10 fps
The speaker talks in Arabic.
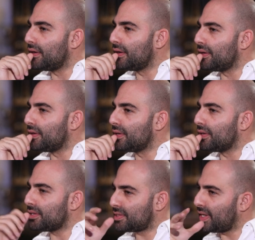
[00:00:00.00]

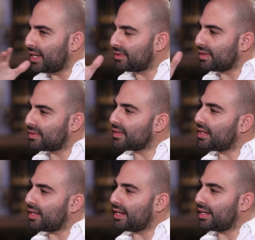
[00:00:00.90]
آه، ساءت
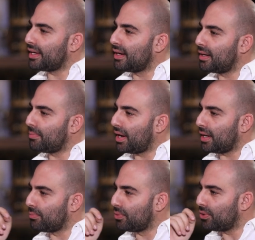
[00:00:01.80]
كثير العلاقه
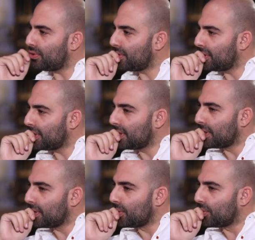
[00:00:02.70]
مع امه
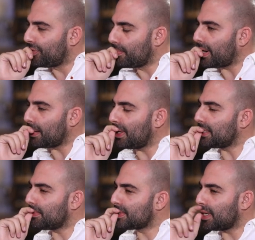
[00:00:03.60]
وفي مره
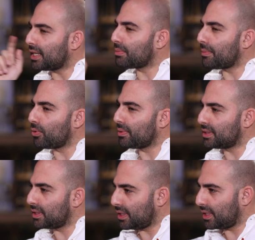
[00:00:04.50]
بعدني بتذكر بما انه
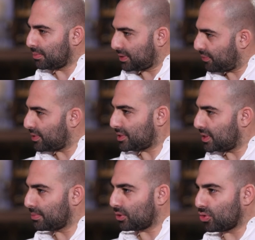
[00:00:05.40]
بدك تدخلي
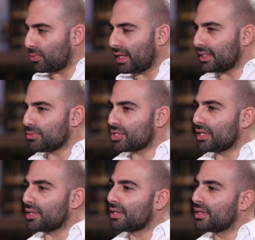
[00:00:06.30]
بالتفاصيل بندخل ما عندي مشكله